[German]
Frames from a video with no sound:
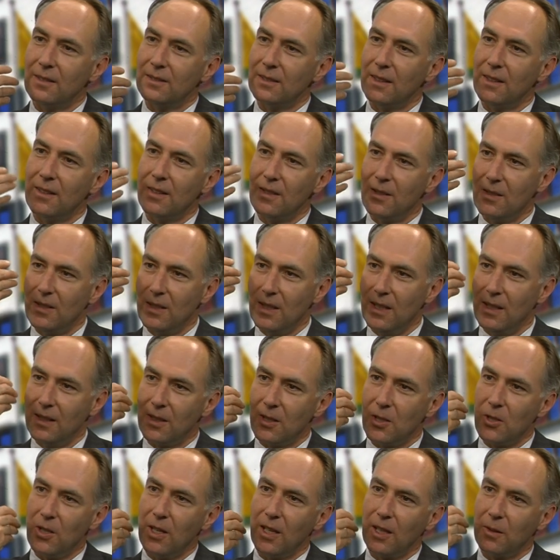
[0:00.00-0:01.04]
das ist die
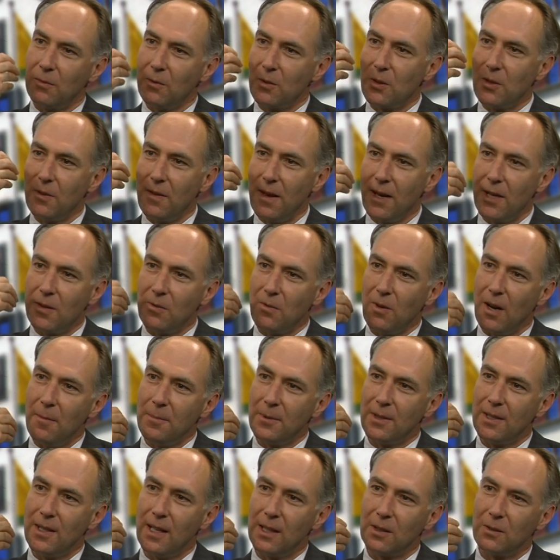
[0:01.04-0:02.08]
innere Schicht, wo schwer ist, wo
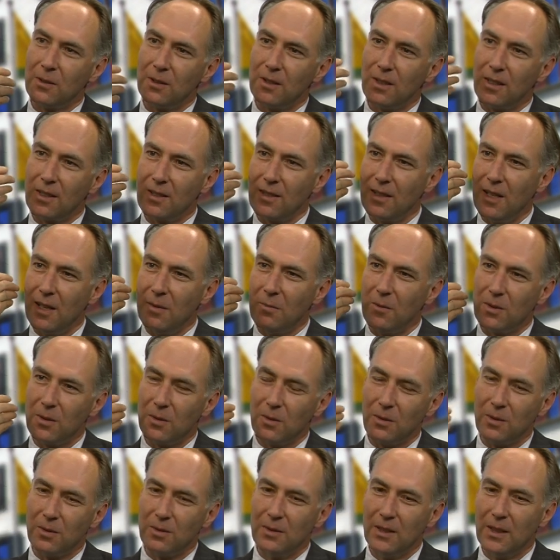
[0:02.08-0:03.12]
absagt. und dann sieht man
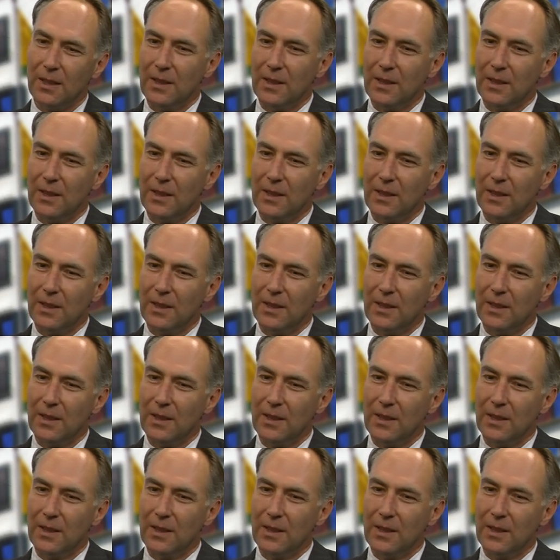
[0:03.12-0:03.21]
so